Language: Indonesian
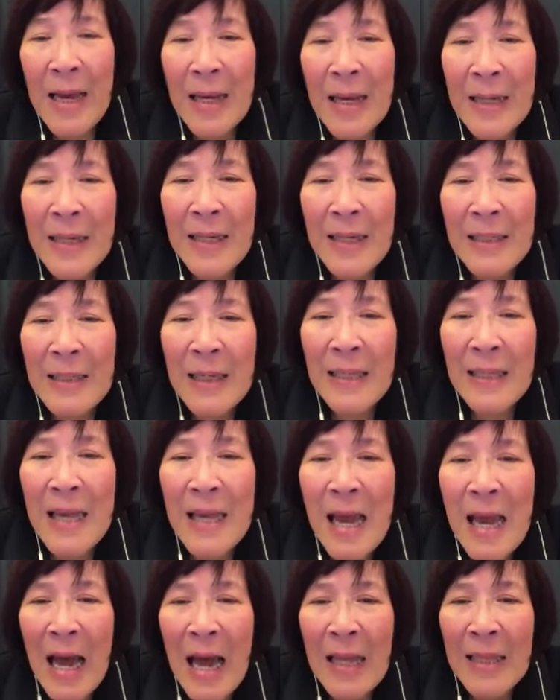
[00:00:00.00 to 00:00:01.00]

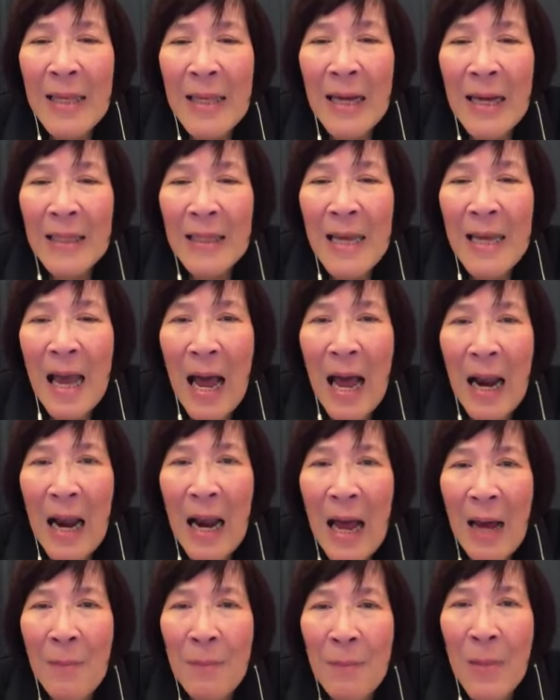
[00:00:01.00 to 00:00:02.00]
Kesedihan yang
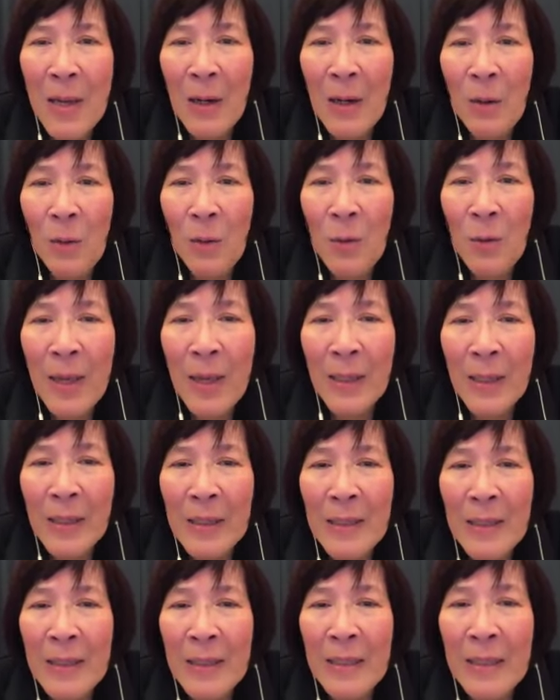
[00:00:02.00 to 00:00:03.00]
dialami Louis
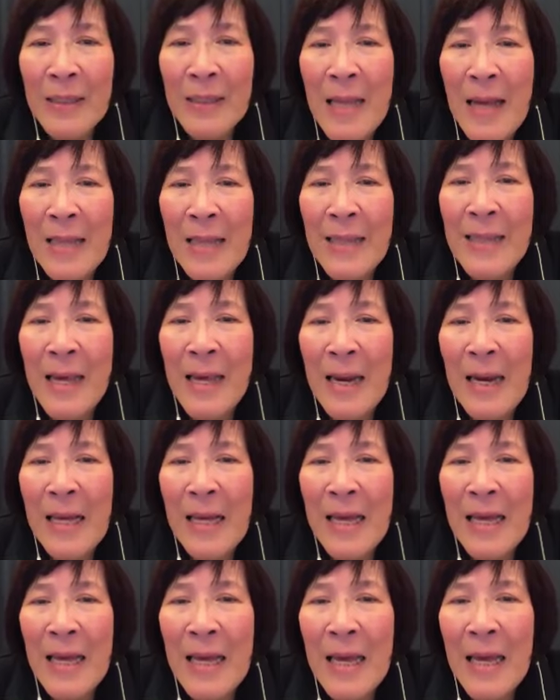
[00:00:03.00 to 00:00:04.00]
dan
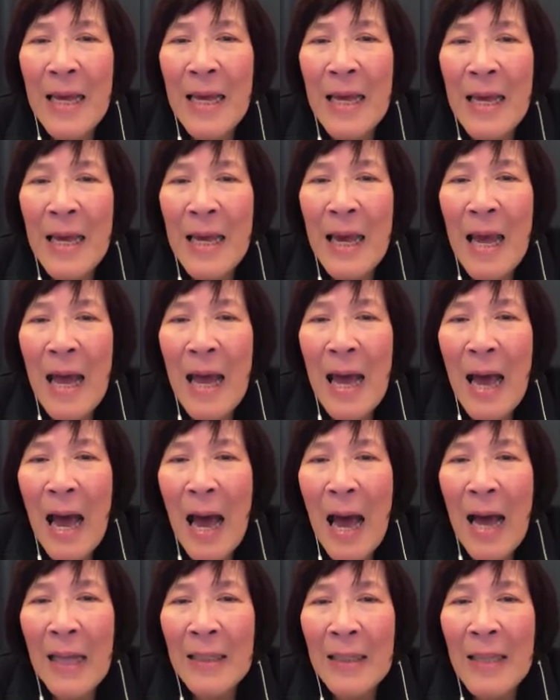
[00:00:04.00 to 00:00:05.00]
Jelly
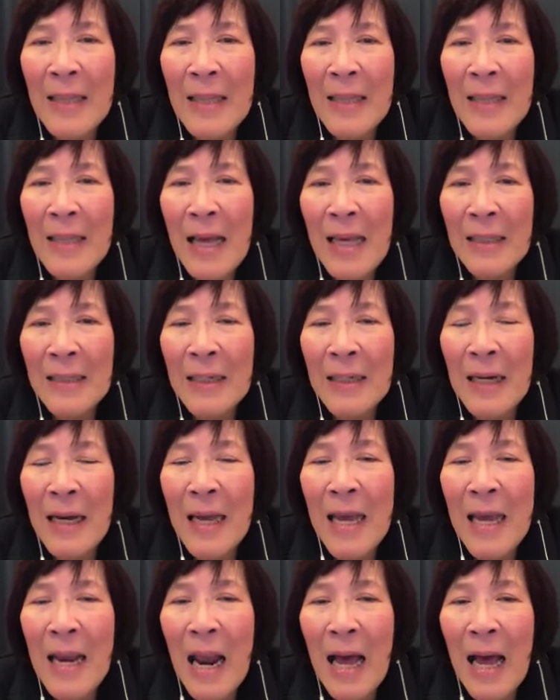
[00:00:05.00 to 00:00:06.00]
atas
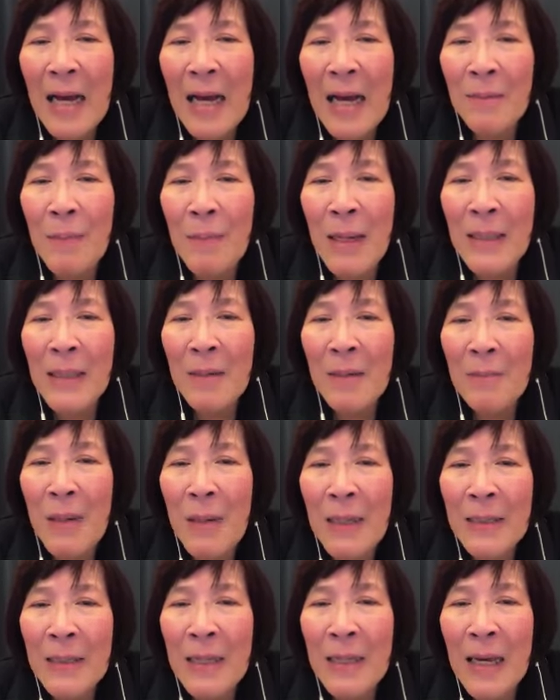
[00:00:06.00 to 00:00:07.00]
kehilangan
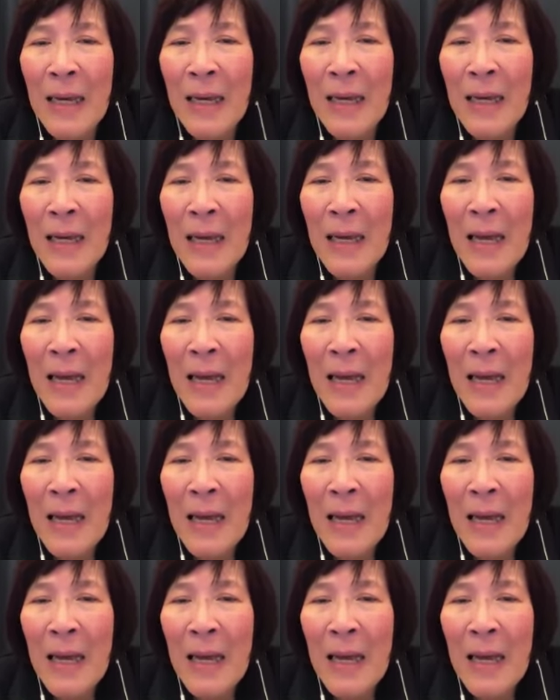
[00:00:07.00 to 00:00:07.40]
masing-masing